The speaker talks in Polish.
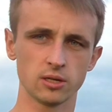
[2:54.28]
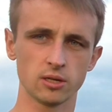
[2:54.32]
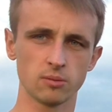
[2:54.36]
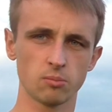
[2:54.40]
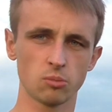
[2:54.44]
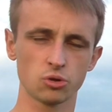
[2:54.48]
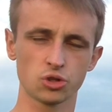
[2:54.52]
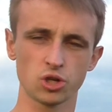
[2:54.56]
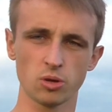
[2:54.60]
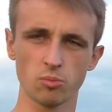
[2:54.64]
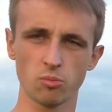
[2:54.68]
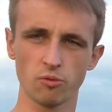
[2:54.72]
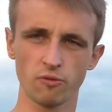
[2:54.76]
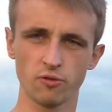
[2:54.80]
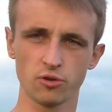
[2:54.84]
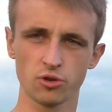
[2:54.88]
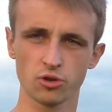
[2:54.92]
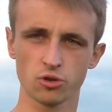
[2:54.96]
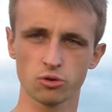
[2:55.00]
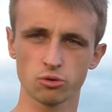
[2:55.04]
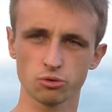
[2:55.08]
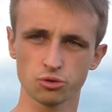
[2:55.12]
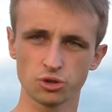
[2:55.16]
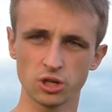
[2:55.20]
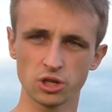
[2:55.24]
może
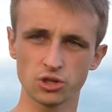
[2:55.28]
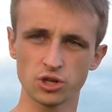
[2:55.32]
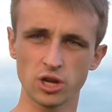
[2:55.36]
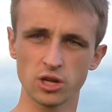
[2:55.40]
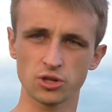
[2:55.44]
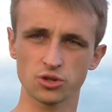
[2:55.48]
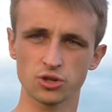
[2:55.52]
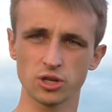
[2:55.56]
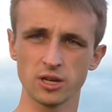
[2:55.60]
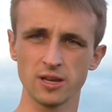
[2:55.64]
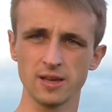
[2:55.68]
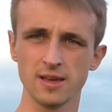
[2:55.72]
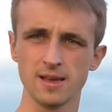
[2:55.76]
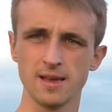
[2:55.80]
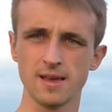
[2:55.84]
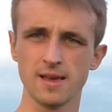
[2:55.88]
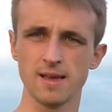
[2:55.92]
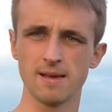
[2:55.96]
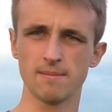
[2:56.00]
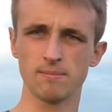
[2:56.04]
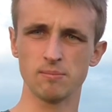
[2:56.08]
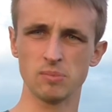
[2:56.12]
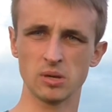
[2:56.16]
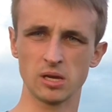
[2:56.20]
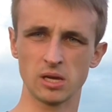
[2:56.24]
mówić różne rzeczy,
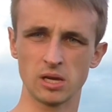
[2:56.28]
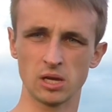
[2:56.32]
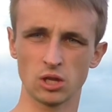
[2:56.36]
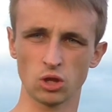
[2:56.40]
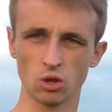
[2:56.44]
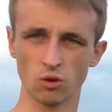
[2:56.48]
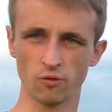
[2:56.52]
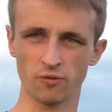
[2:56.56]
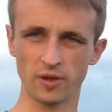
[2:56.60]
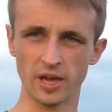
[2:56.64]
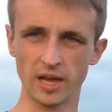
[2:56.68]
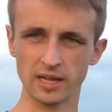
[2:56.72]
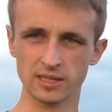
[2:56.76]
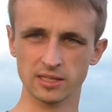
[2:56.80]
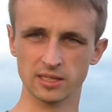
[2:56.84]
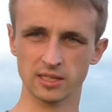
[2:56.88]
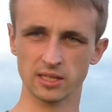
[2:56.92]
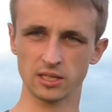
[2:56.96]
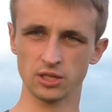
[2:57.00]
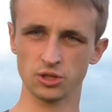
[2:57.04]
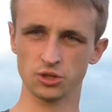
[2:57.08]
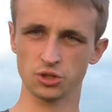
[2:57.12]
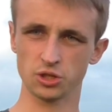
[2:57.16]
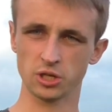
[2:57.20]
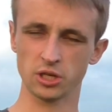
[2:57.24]
to
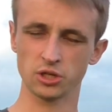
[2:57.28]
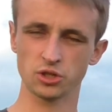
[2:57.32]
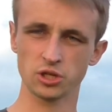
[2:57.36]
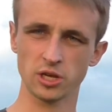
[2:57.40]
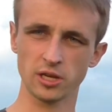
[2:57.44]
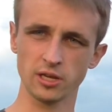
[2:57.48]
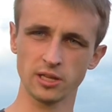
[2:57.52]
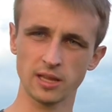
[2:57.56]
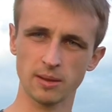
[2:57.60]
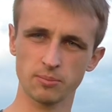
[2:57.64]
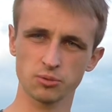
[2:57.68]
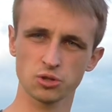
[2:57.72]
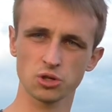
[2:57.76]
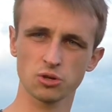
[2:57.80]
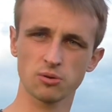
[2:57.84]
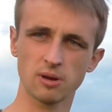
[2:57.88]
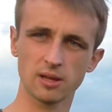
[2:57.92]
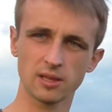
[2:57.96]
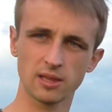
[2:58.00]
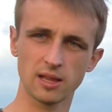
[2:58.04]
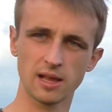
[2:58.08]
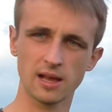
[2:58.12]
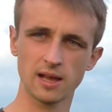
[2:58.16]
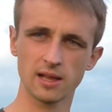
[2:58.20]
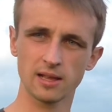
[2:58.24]
wiedz, iż jeżeli na
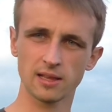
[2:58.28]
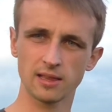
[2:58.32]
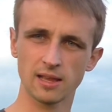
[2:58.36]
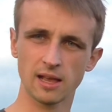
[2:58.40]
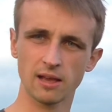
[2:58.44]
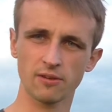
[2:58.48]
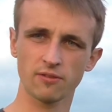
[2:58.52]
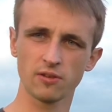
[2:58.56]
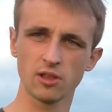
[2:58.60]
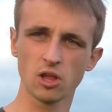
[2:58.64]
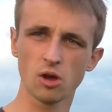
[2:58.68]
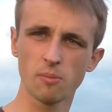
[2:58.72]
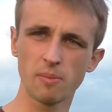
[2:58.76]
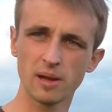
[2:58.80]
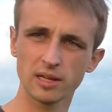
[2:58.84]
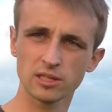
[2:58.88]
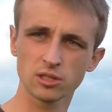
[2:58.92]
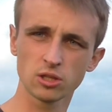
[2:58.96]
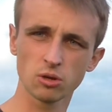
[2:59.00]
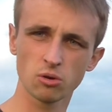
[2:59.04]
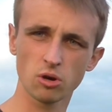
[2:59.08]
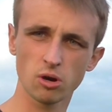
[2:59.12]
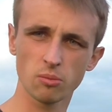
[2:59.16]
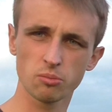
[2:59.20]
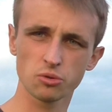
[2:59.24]
przykład na, na chwilę
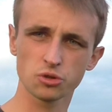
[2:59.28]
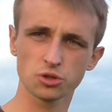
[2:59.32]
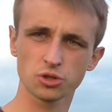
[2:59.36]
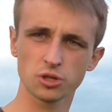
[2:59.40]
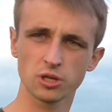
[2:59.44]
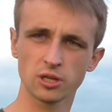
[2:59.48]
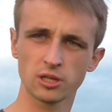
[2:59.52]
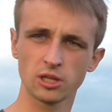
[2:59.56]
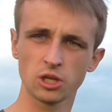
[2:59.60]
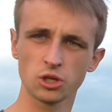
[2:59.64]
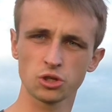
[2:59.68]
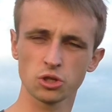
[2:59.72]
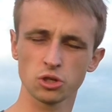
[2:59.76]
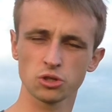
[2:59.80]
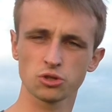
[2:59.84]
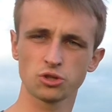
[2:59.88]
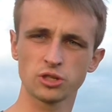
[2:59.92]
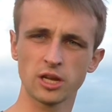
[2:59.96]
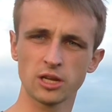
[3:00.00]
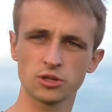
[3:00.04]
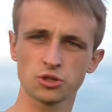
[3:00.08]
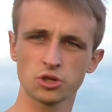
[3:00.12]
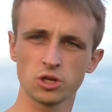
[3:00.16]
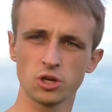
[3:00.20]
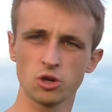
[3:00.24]
obecną robisz tysiąc
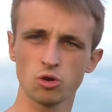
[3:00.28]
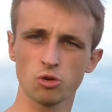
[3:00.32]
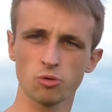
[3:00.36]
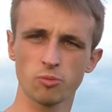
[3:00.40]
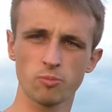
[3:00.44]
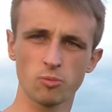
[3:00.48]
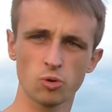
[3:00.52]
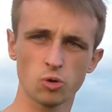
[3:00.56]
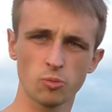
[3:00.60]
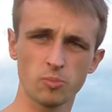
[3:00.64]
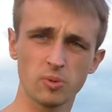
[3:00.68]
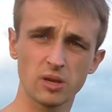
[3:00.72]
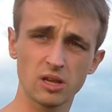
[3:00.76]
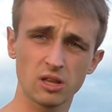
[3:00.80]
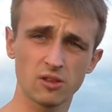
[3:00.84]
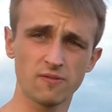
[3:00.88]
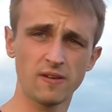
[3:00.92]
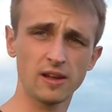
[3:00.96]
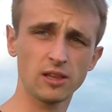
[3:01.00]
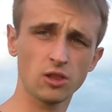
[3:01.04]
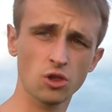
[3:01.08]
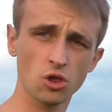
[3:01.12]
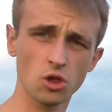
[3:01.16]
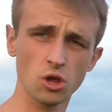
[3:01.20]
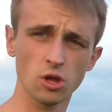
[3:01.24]
rzeczy, rób, rób ich
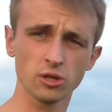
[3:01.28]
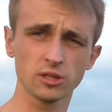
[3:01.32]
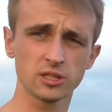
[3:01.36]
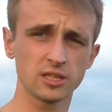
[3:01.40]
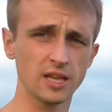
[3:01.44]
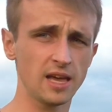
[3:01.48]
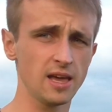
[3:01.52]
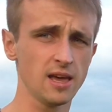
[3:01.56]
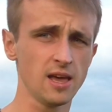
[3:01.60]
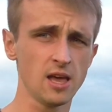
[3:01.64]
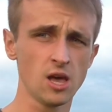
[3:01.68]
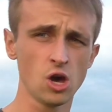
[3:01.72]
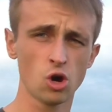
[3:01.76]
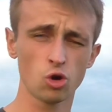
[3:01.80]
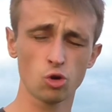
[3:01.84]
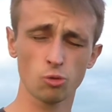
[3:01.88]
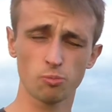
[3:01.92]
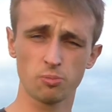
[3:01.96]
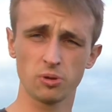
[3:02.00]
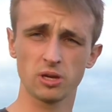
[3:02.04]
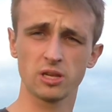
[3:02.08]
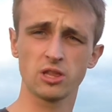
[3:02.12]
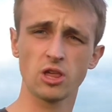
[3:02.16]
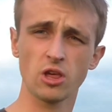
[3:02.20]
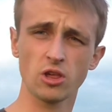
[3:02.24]
2000,
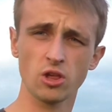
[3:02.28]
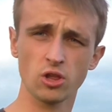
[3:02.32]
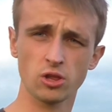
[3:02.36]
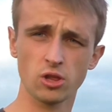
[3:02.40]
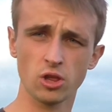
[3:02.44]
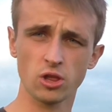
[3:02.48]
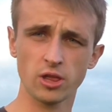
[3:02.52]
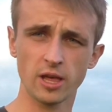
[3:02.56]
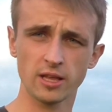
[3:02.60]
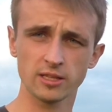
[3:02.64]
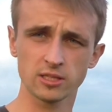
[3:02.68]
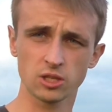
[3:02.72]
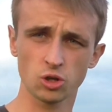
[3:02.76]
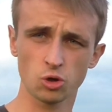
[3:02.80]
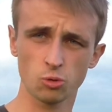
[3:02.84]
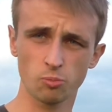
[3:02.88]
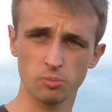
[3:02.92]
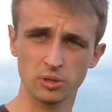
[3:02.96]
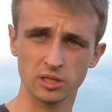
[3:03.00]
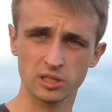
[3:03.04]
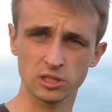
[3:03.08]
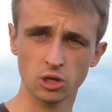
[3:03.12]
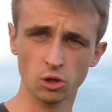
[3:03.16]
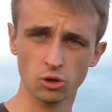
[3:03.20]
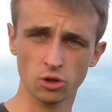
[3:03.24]
rób ich 10 tysięcy, rób
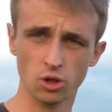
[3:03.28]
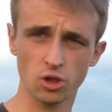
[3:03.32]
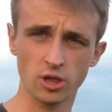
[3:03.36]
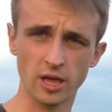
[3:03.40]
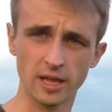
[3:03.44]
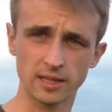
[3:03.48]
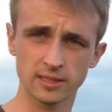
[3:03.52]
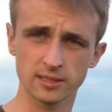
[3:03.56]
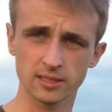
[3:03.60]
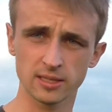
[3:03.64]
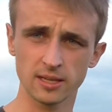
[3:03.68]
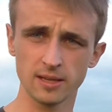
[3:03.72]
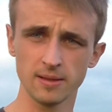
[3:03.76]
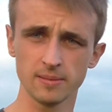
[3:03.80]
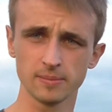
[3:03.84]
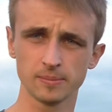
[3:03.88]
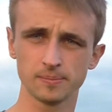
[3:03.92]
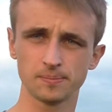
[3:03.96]
ich 100 tysięcy,